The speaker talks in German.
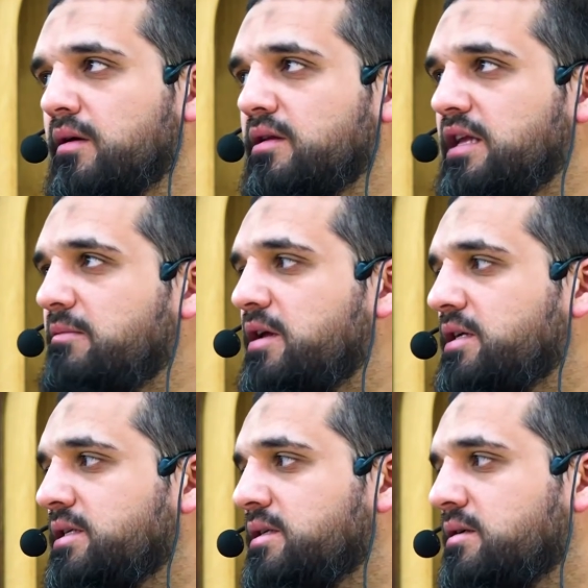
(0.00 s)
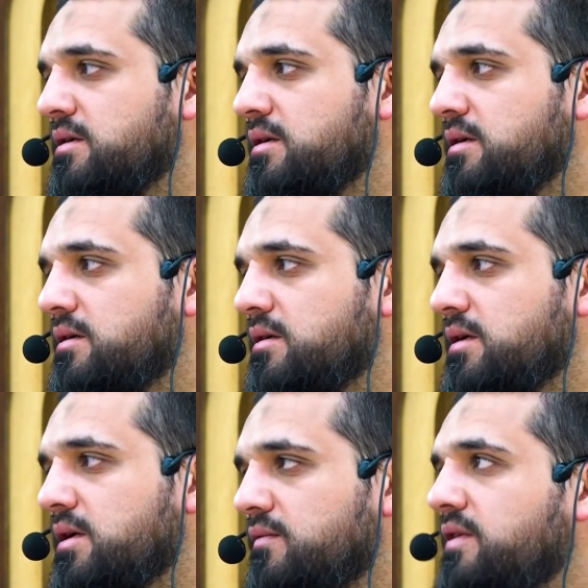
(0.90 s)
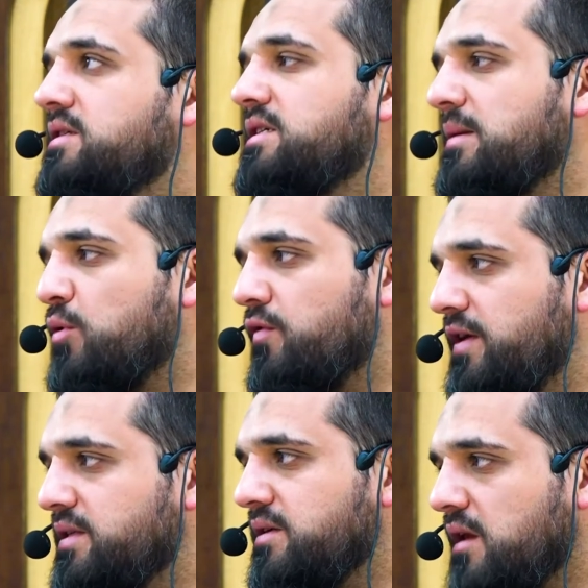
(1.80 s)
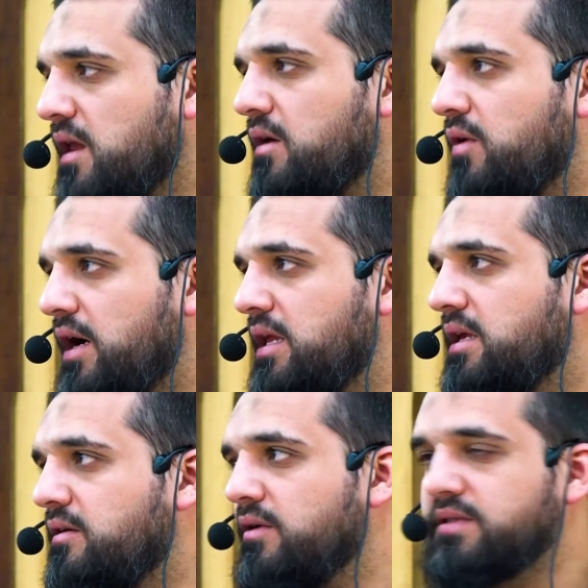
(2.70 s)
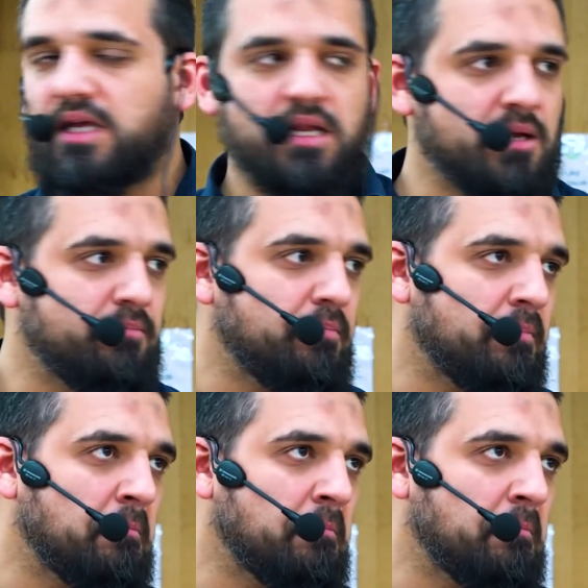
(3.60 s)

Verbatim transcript: nämlich wie sich der Prophet sallallahu alaihi wasallam